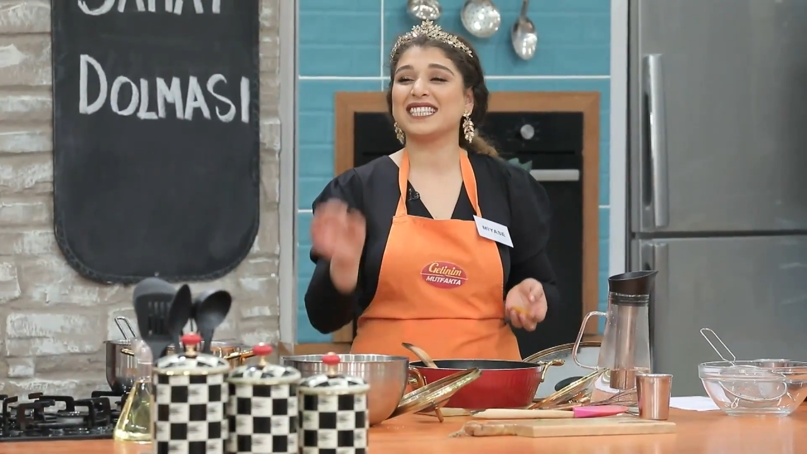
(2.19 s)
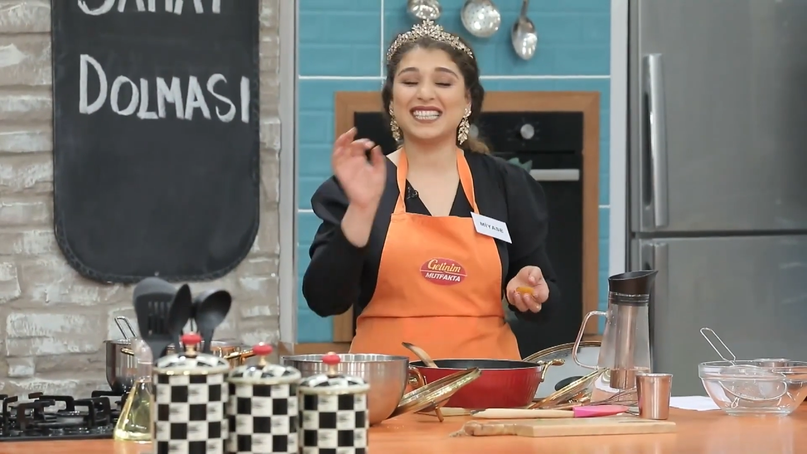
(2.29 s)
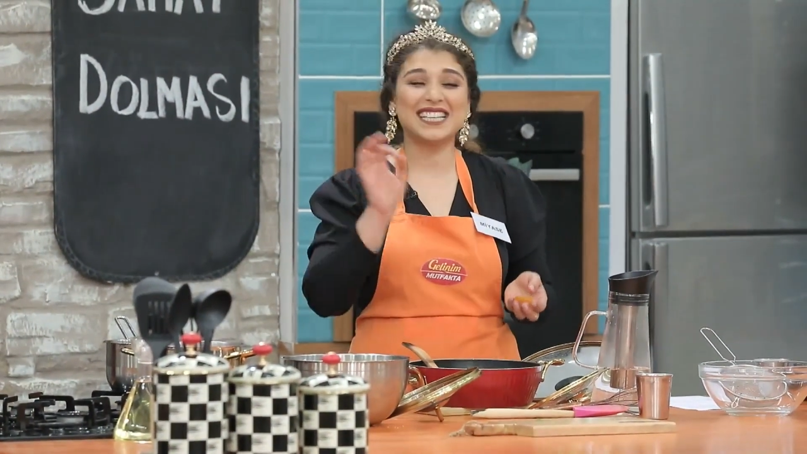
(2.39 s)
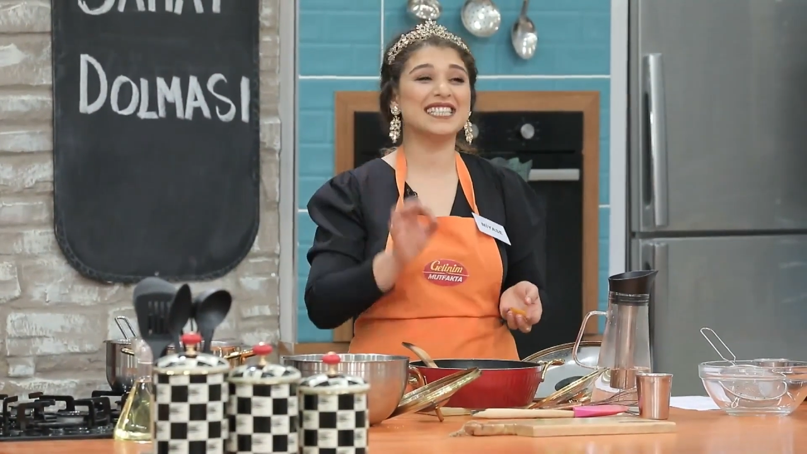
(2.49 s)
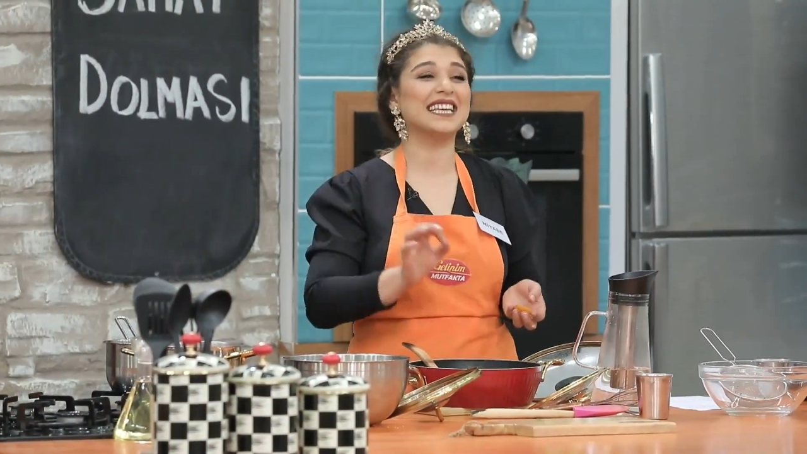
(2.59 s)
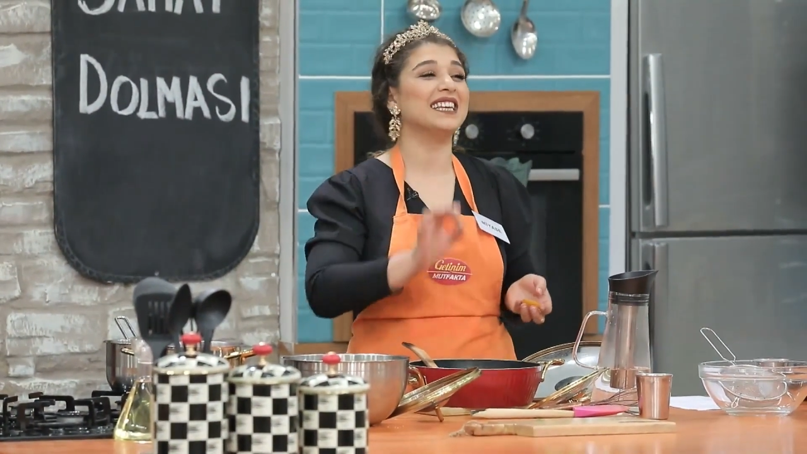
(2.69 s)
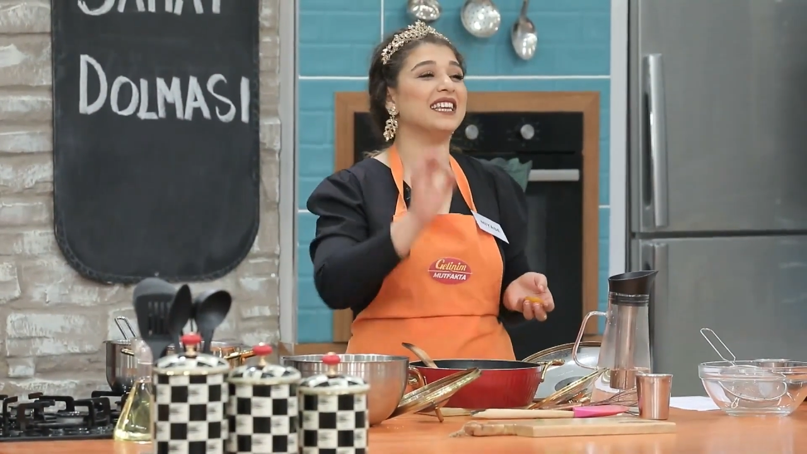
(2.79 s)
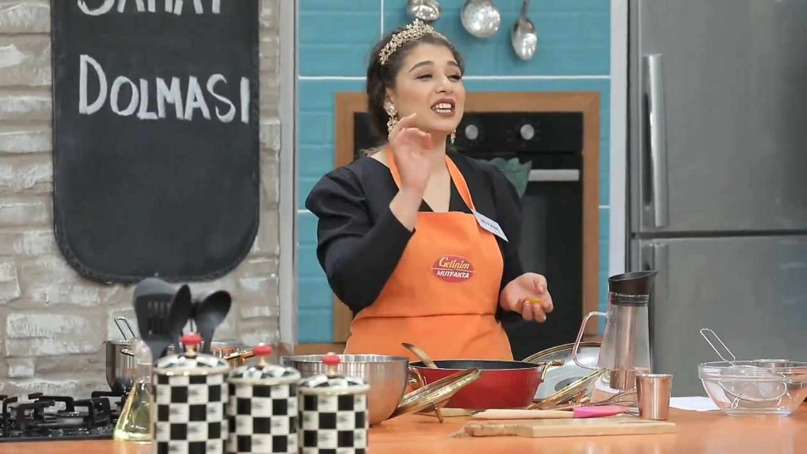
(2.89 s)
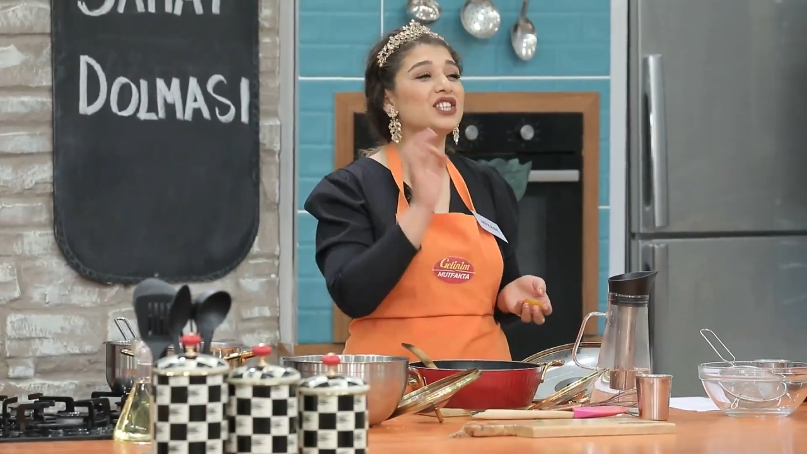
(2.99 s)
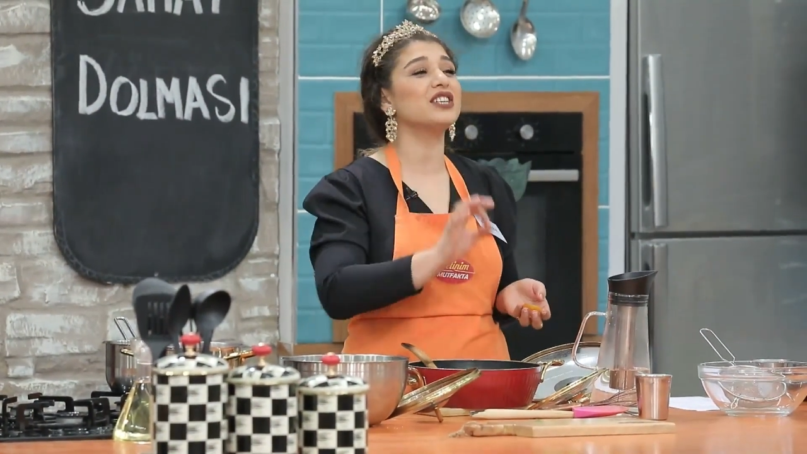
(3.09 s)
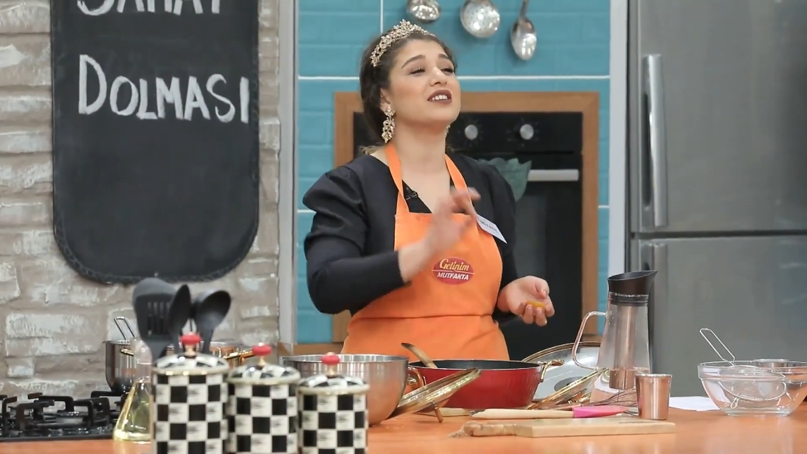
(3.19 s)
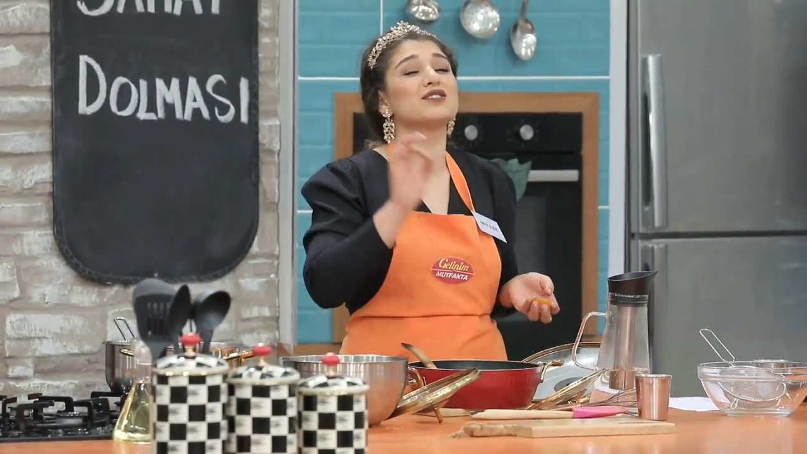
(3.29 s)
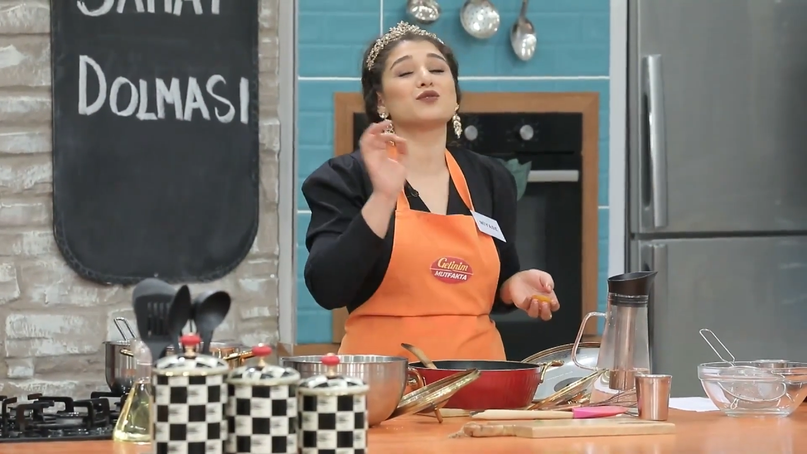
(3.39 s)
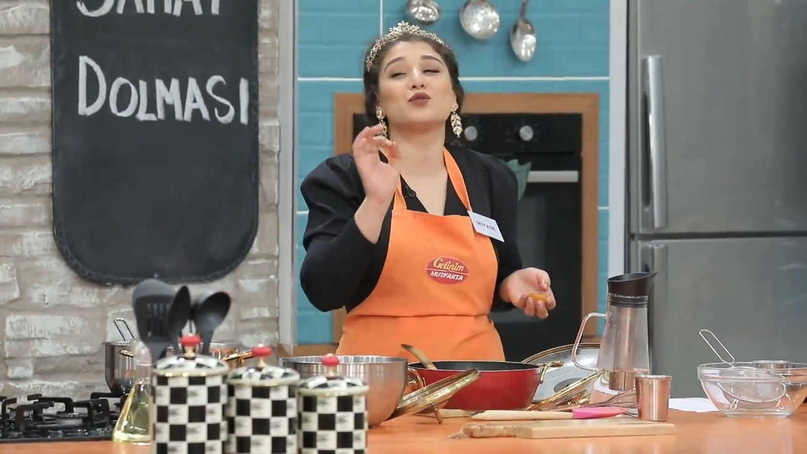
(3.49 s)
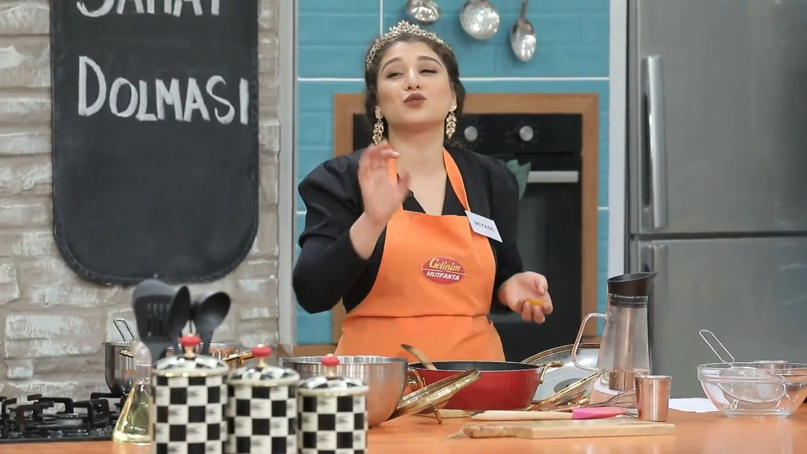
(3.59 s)
sizin
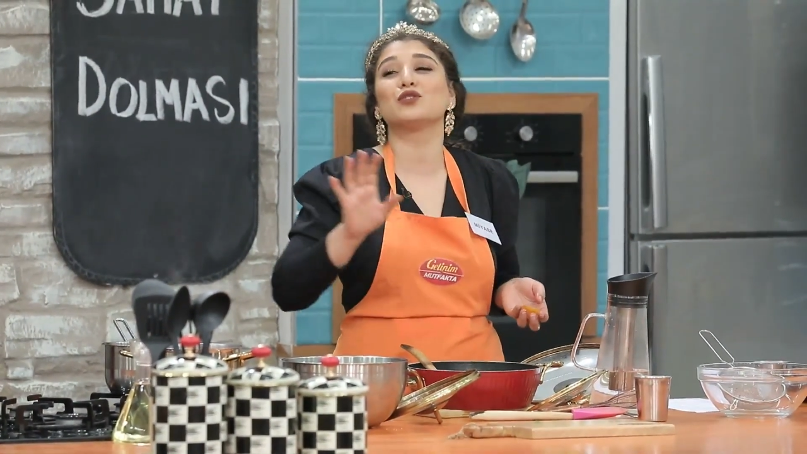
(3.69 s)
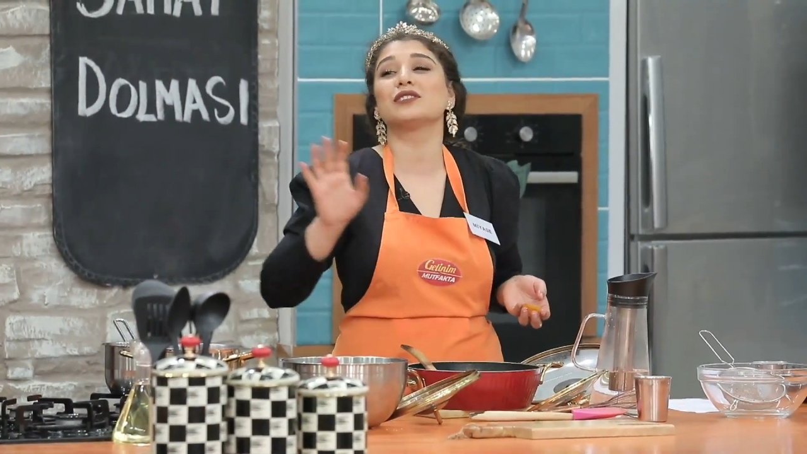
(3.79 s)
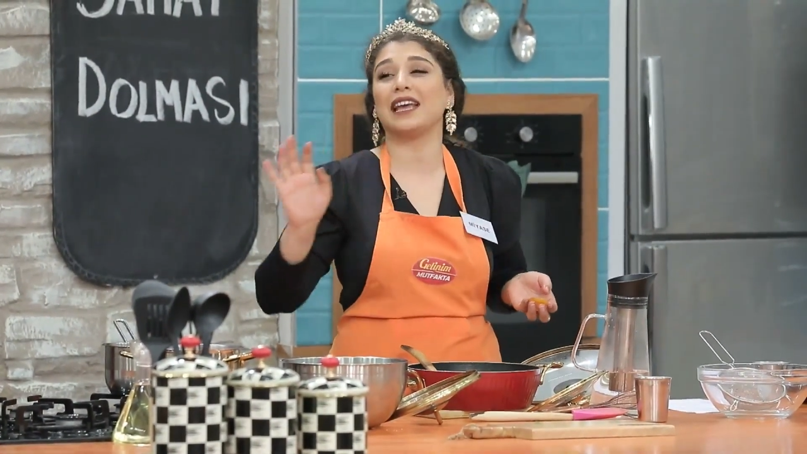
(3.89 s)
işiniz gücünüz